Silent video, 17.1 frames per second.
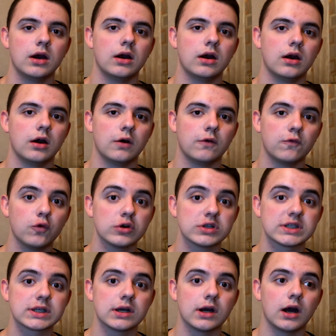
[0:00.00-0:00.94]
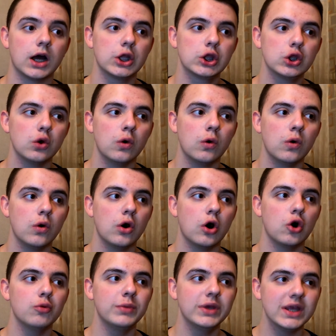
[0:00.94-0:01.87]
э, воска.
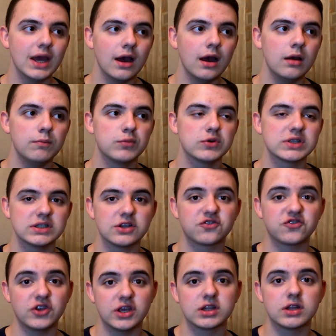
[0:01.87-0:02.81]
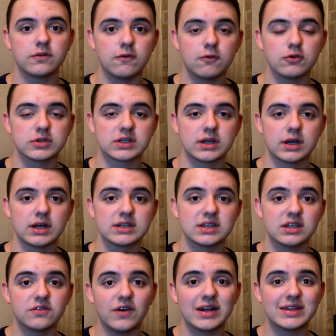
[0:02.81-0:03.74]
Но у меня после ношения этого воска
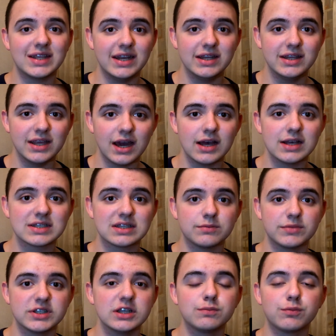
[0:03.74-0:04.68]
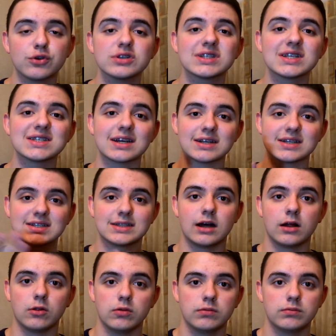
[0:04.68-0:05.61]
за 2-3 дня стоматит просто
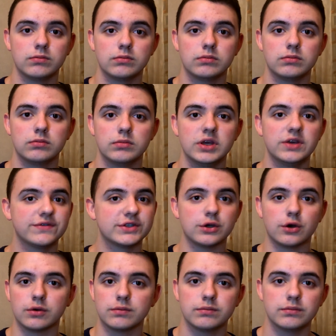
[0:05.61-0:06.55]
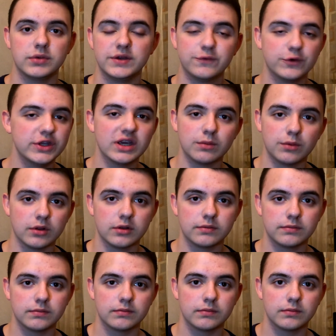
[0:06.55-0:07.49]
зарастал. И все, его не было.
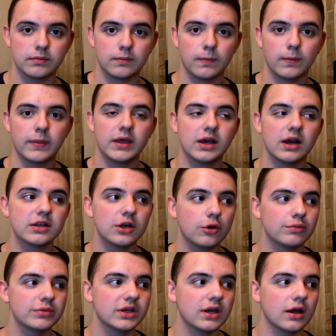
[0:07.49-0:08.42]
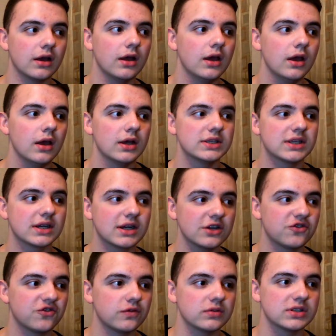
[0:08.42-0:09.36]
И когда у меня
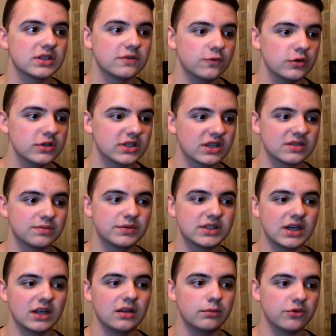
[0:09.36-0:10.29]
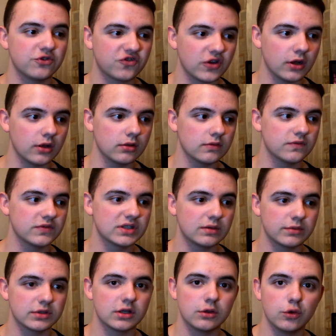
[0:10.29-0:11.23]
заканчивался воск, я специально бежал в
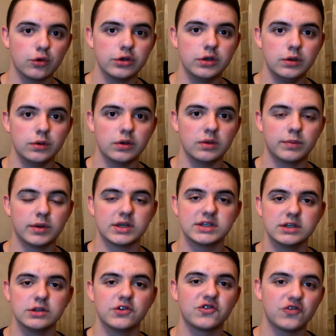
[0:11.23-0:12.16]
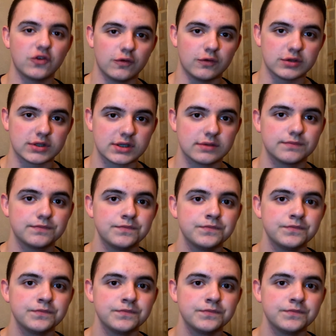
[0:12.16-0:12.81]
стоматологию и просил еще воск.